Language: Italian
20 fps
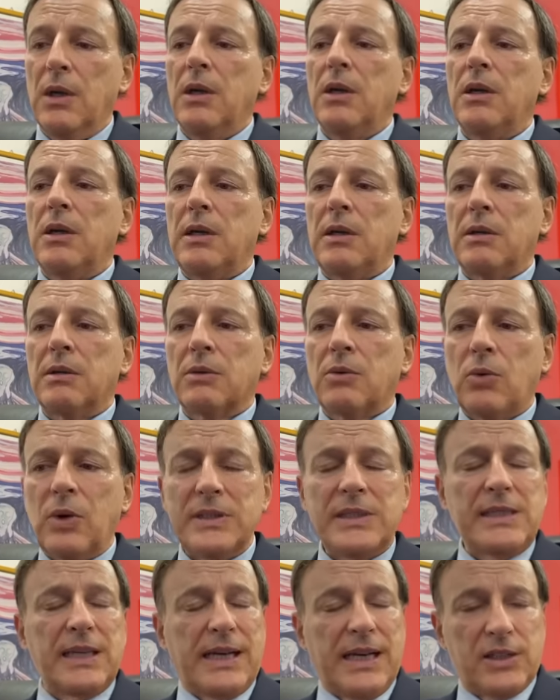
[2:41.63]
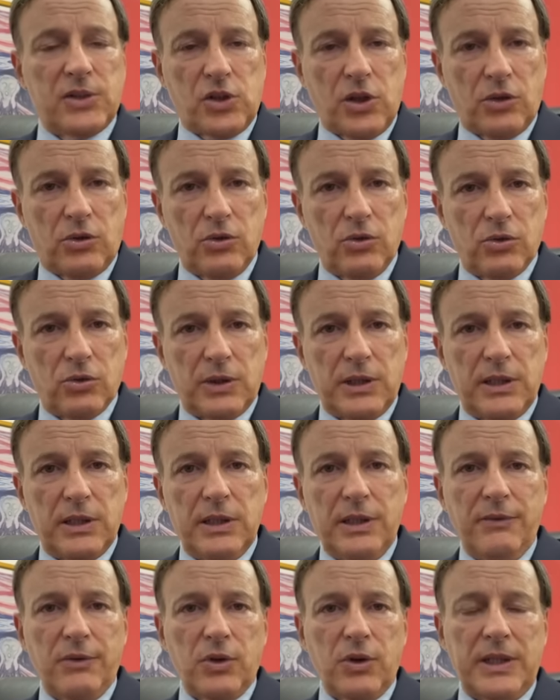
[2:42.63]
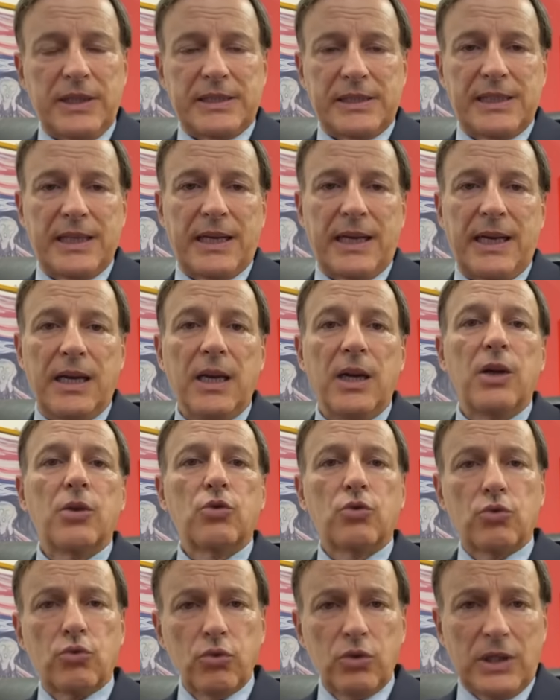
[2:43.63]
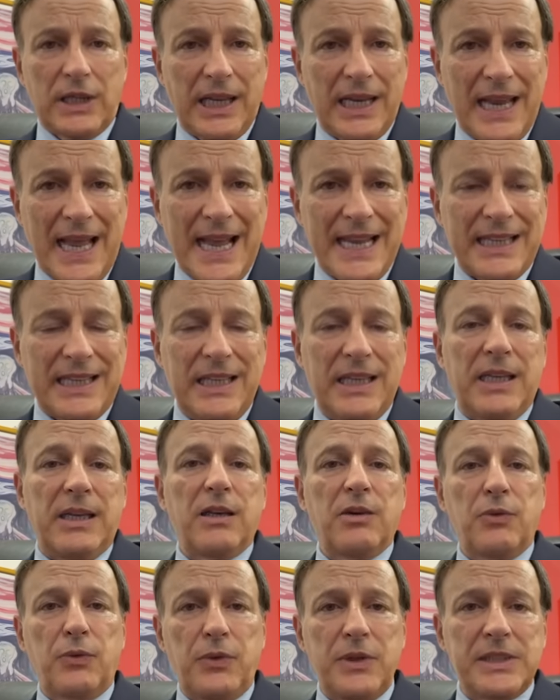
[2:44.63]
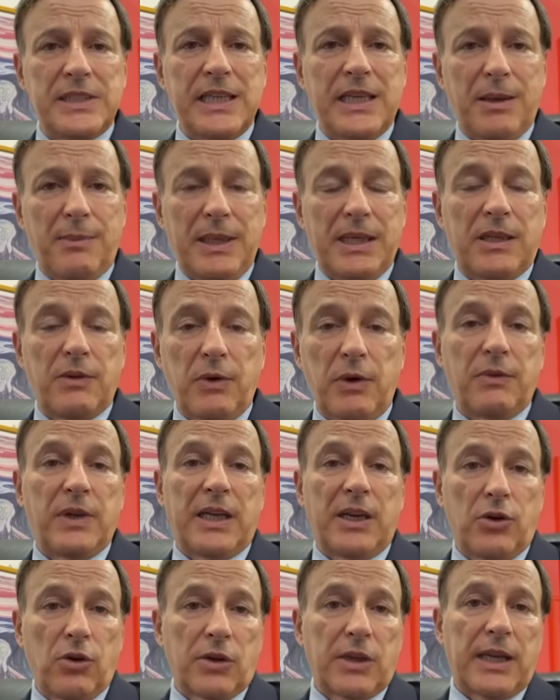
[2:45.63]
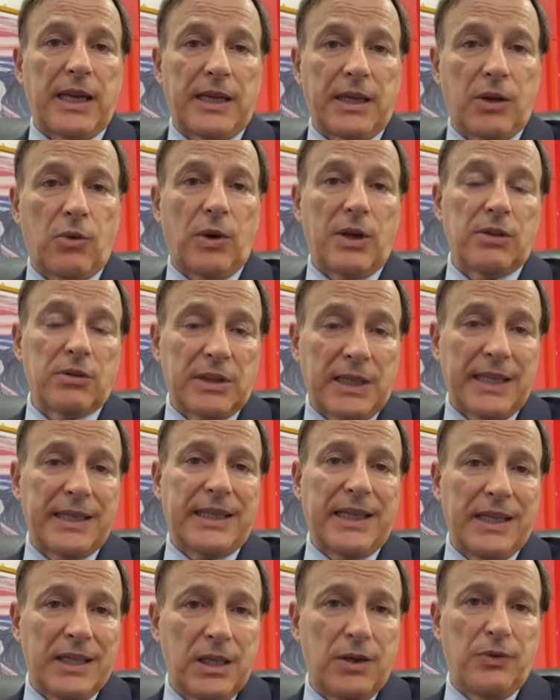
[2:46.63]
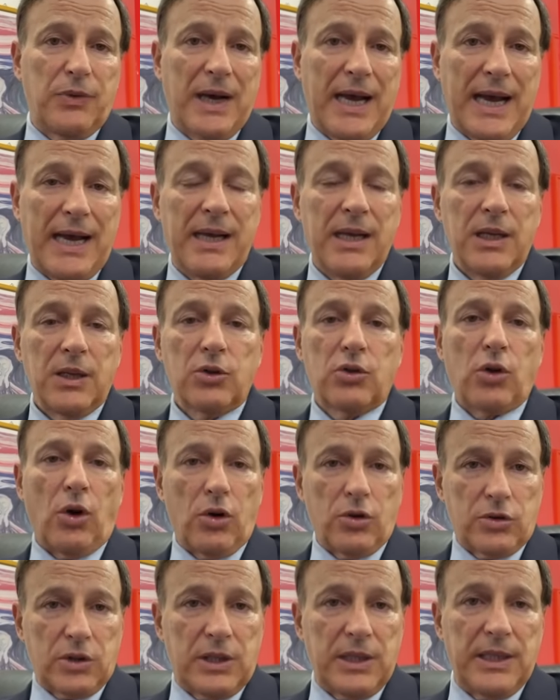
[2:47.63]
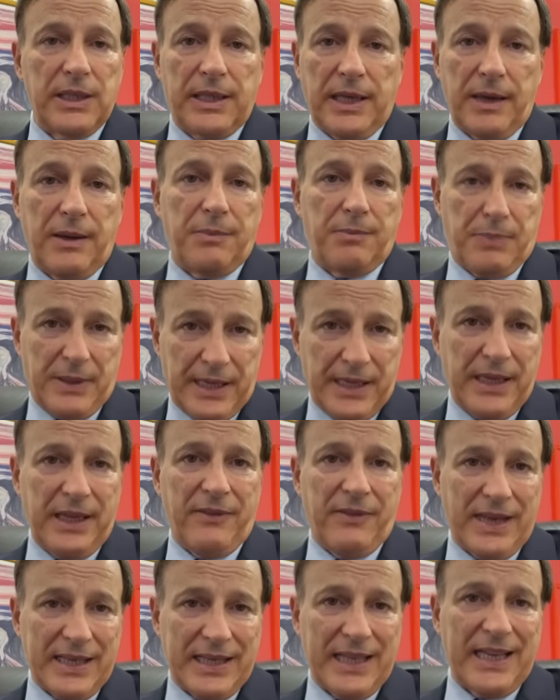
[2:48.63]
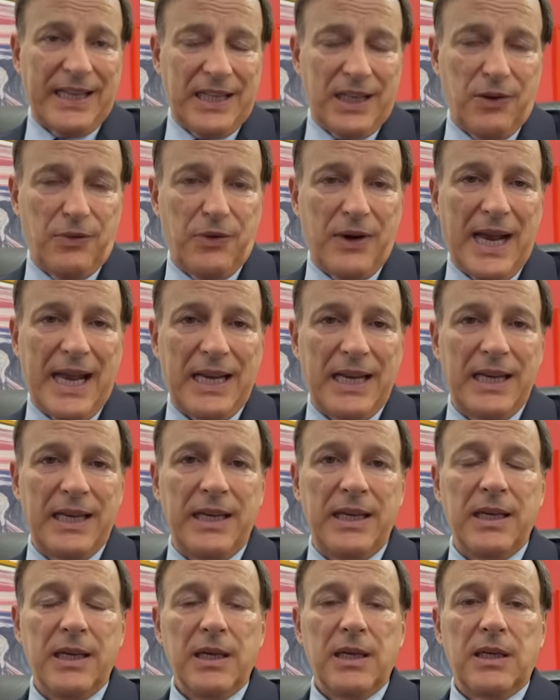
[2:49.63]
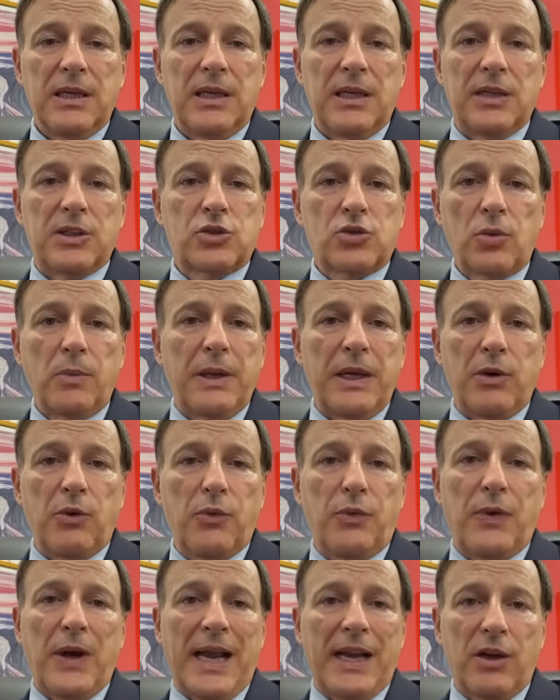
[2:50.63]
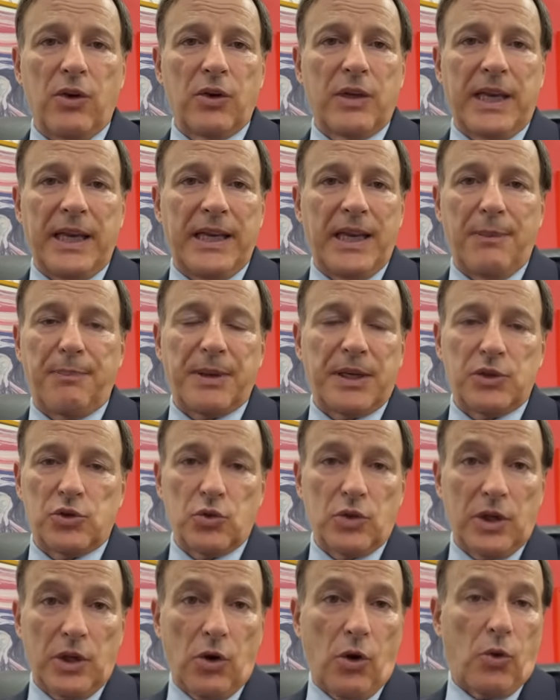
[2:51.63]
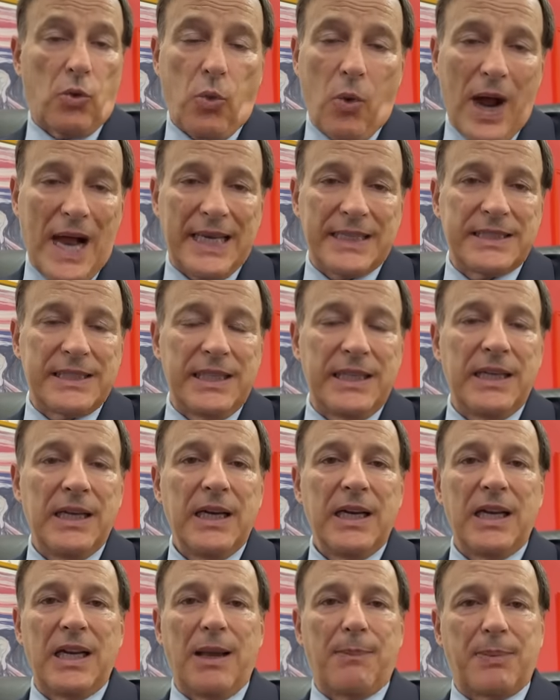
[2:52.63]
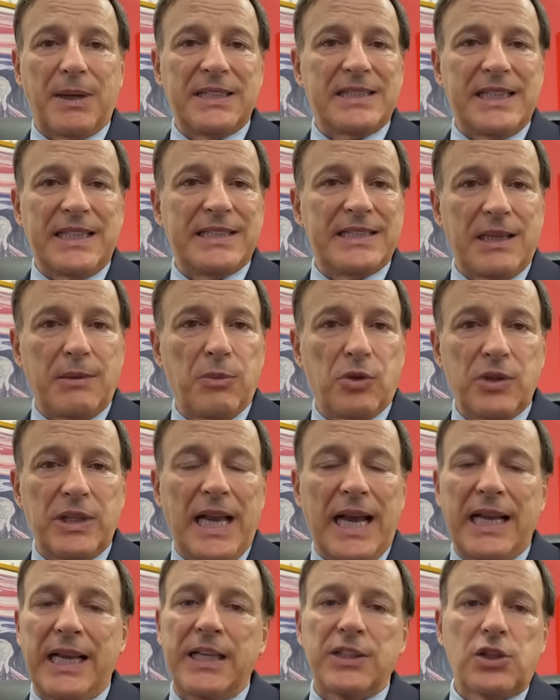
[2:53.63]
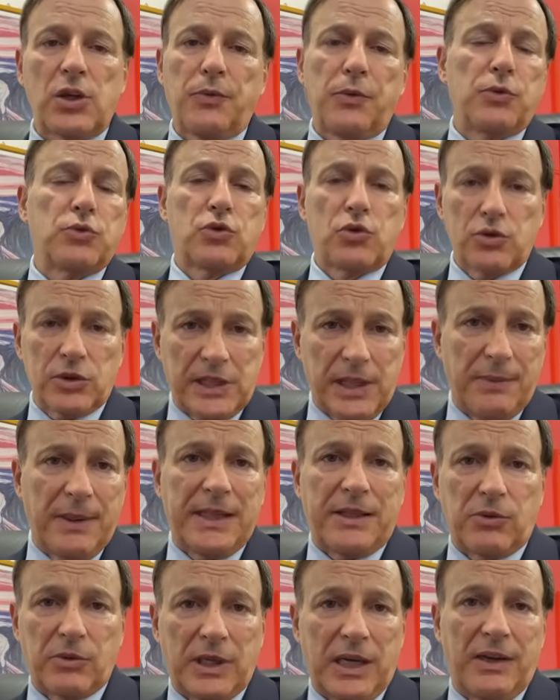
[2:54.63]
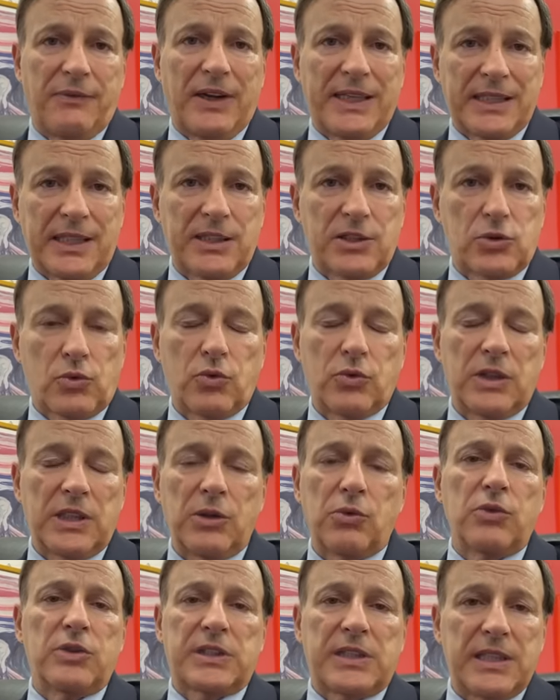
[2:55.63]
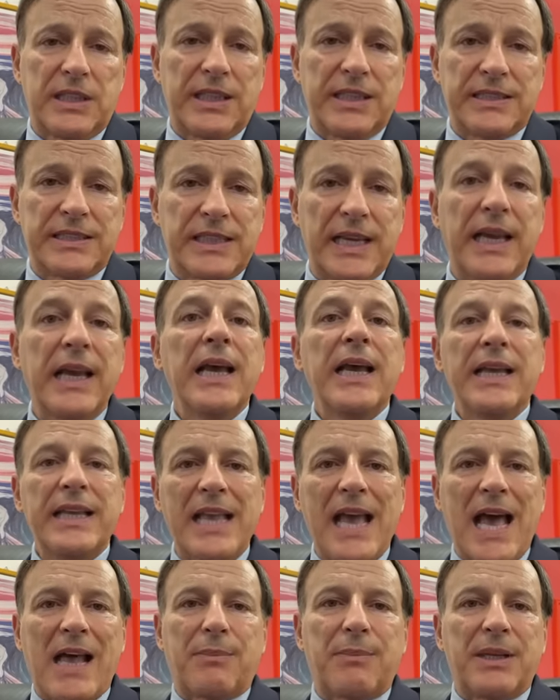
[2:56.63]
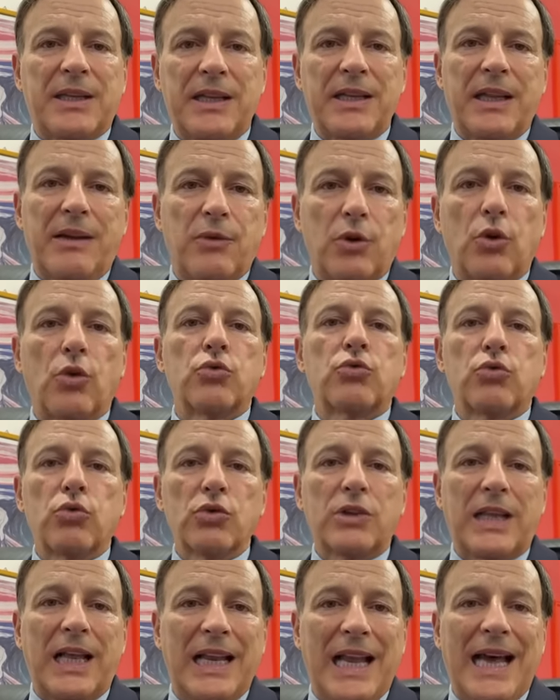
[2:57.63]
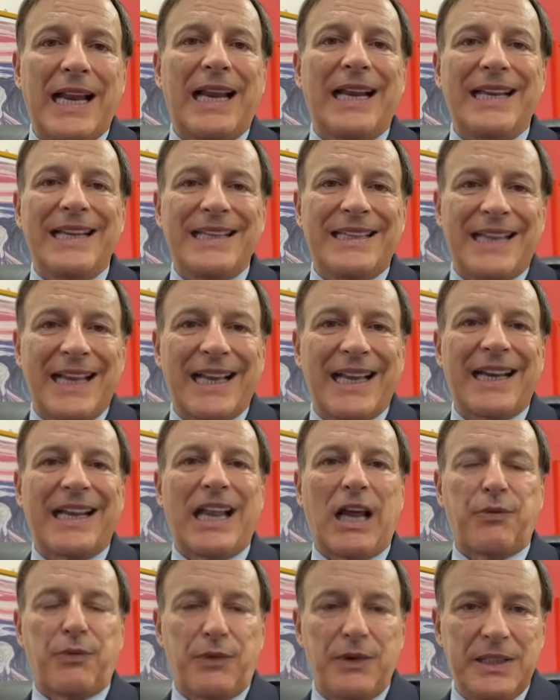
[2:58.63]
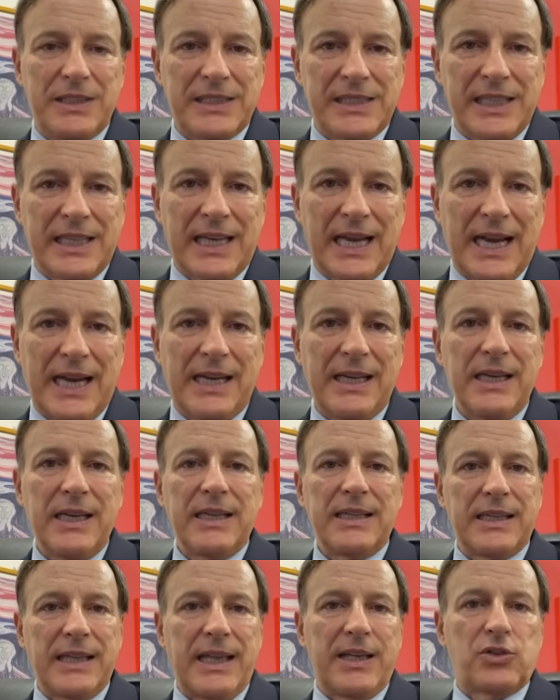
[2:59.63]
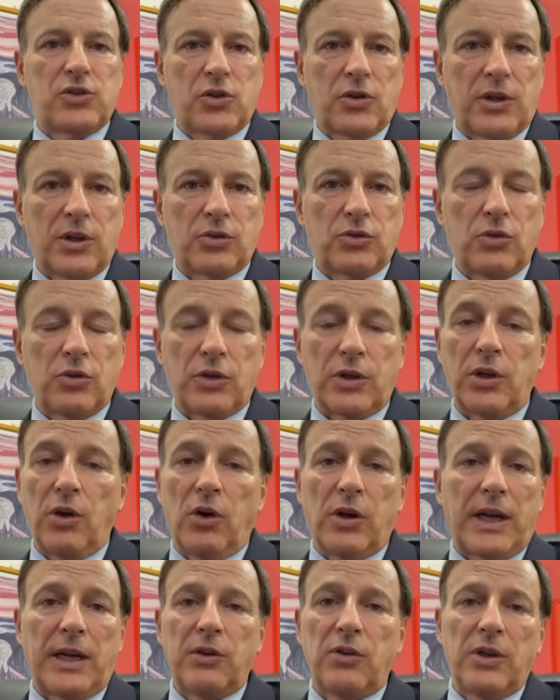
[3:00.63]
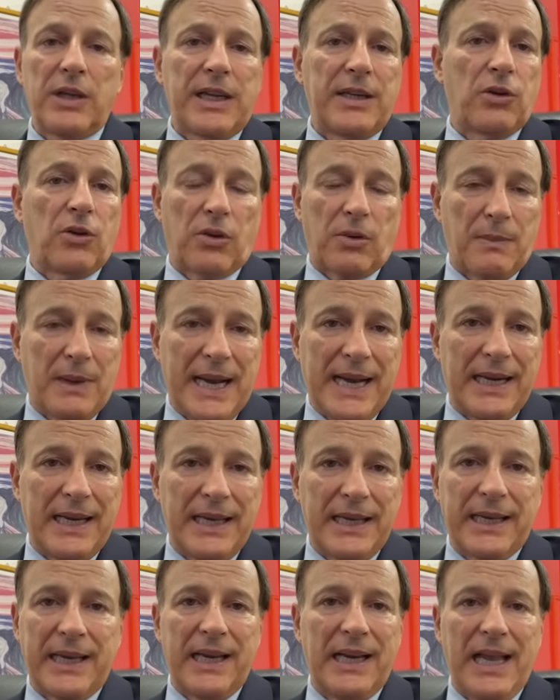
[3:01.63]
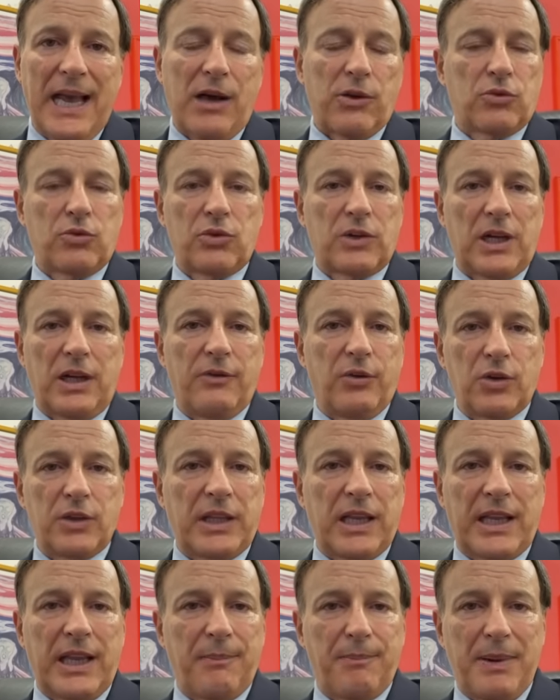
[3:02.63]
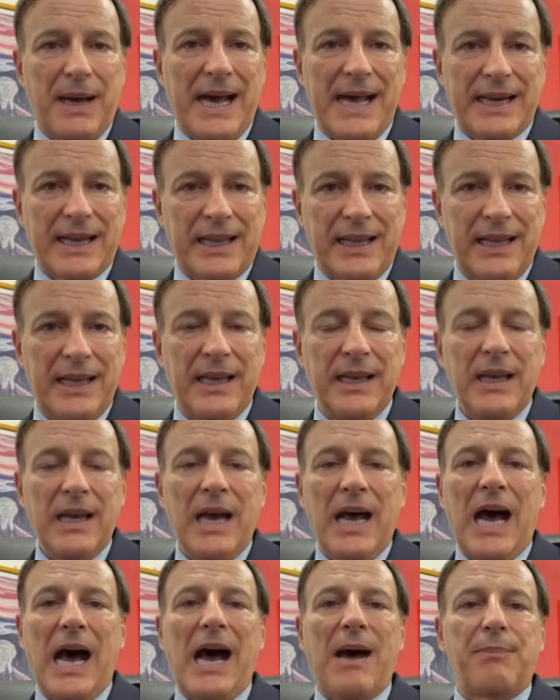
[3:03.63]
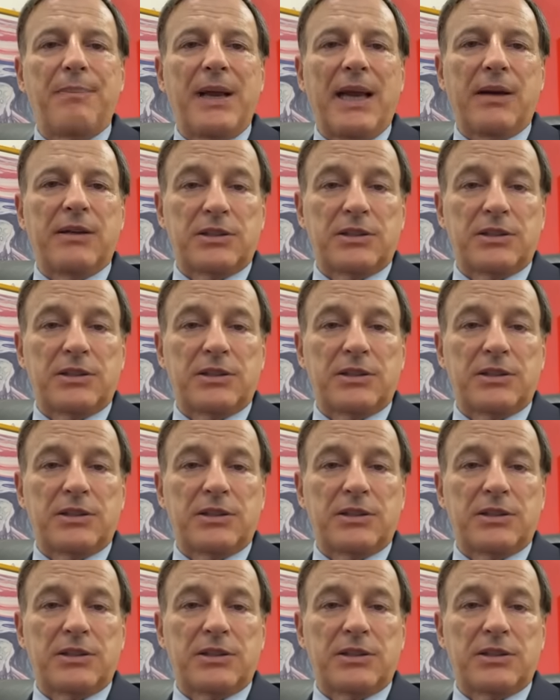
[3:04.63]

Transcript: eh, questi calciatori devono essere tutelati fisicamente. Voi vi ricorderete quando tanti anni fa Totti, che prendeva tanti falli, eh, subì un fallo che ne pregiudicò quasi la presenza ai mondiali e ci fu giustamente una levata di scudi in cui si disse gli arbitri devono tutelare l'integrità fisica dei giocatori. Ora non è normale che le auto tutte le volte che parte abbia